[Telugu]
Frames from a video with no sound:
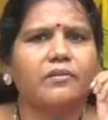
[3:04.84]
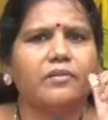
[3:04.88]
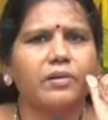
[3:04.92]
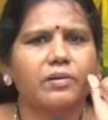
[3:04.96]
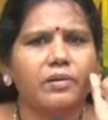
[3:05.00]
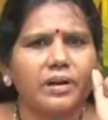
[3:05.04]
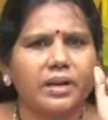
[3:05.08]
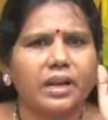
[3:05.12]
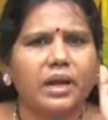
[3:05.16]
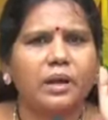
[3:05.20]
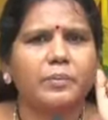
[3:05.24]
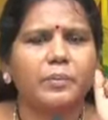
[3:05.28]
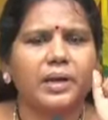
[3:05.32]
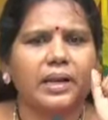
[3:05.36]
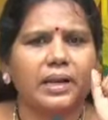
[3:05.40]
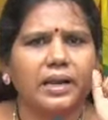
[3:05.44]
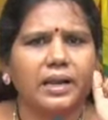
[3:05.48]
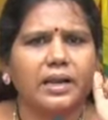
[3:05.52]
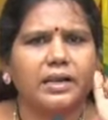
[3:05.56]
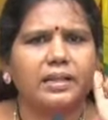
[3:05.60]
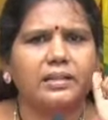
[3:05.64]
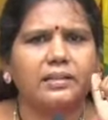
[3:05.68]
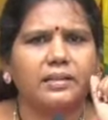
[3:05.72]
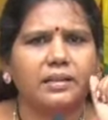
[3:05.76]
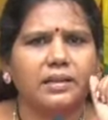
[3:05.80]
ఎవరు డ్రామాలు
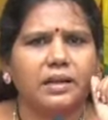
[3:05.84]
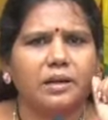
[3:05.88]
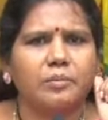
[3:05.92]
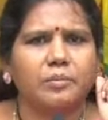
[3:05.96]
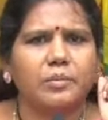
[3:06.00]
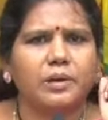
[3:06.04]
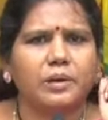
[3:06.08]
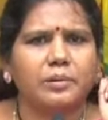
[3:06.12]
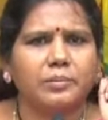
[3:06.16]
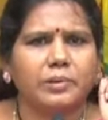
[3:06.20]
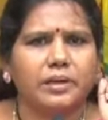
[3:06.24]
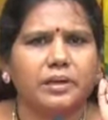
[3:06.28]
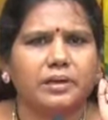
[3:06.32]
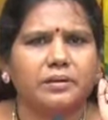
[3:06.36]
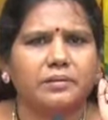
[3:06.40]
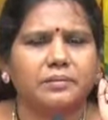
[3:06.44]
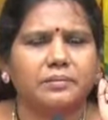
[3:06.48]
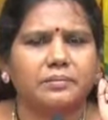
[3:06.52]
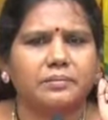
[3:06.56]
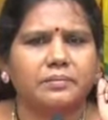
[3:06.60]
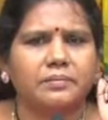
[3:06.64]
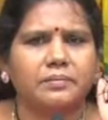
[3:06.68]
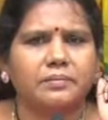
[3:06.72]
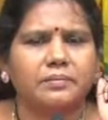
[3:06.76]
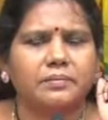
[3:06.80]
ఆడింది రాంబాబు గారు
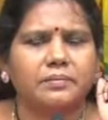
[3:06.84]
